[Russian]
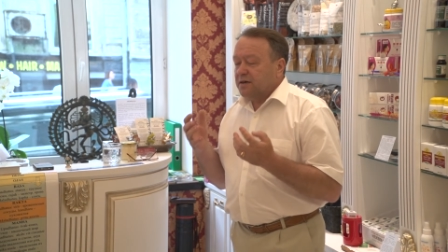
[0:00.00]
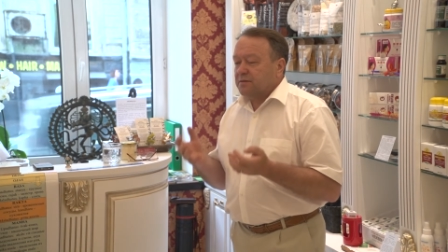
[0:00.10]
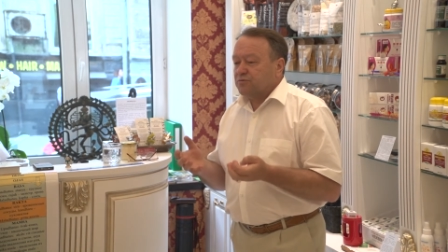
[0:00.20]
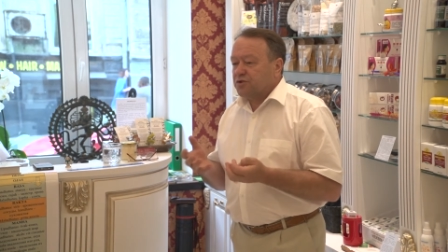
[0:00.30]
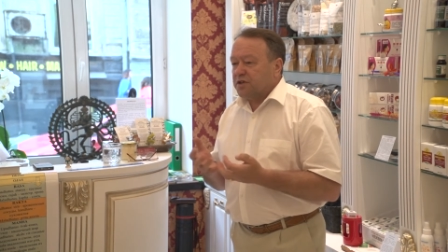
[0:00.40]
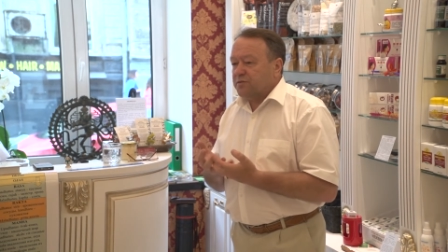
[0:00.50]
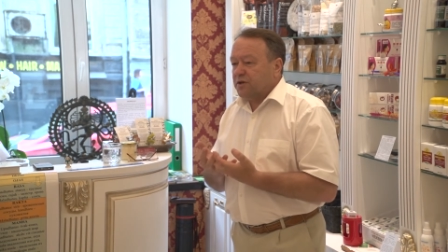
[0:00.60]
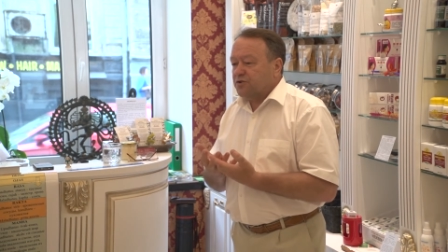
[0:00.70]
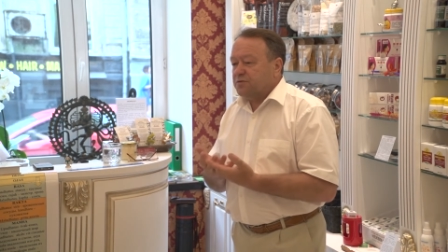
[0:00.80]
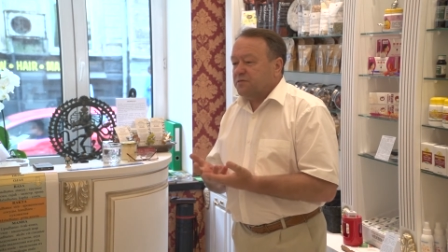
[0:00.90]
мудрыми
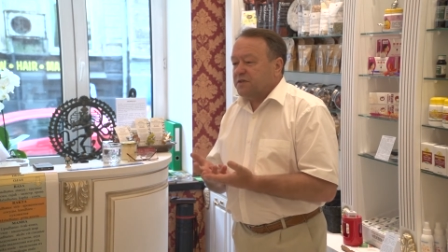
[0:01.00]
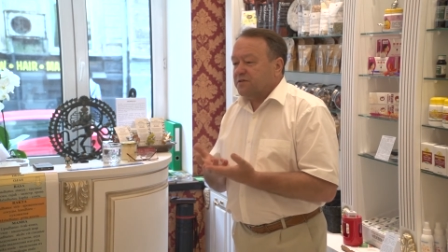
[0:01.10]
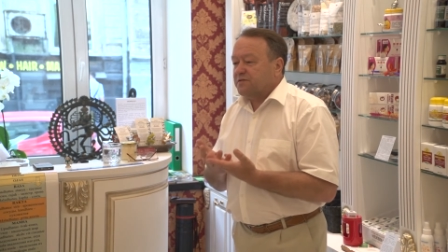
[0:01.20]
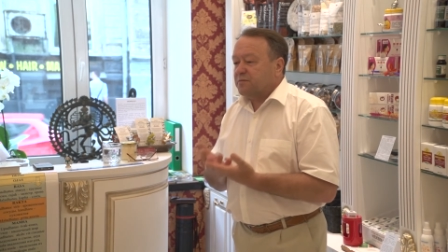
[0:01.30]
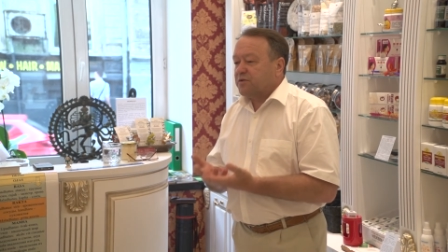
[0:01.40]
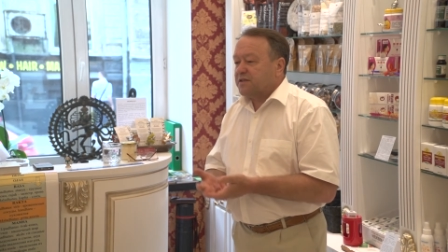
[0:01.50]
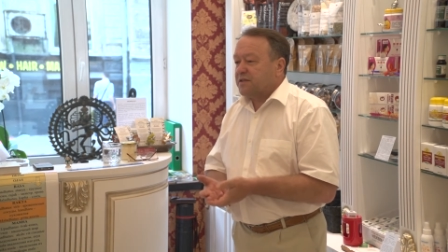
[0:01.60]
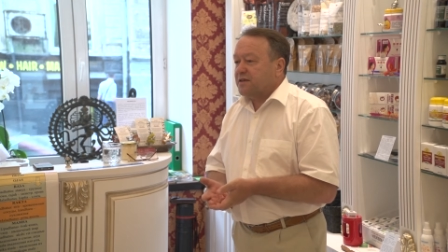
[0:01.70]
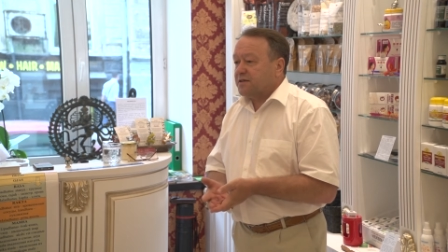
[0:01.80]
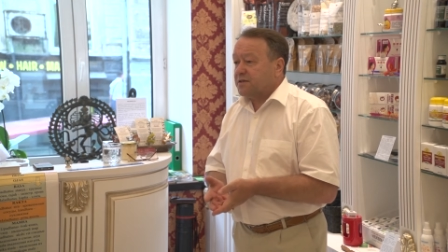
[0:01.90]
людьми выбраны
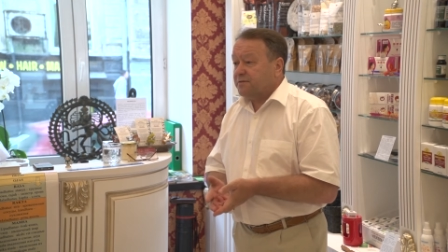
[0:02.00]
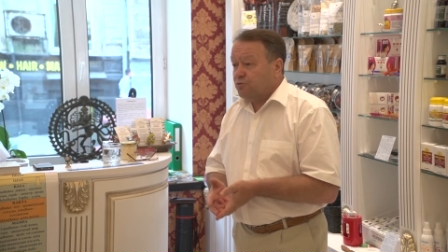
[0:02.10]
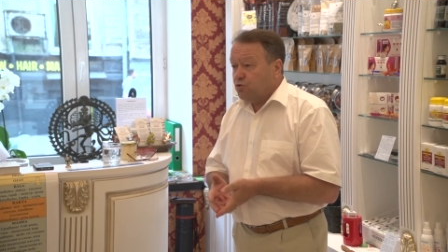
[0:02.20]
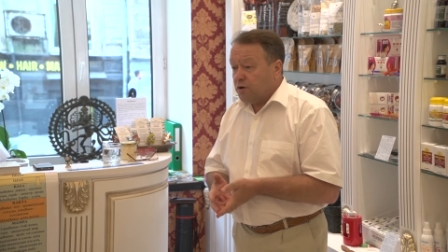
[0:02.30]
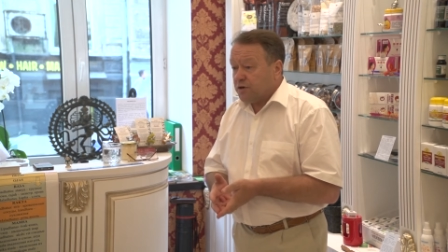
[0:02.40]
для того,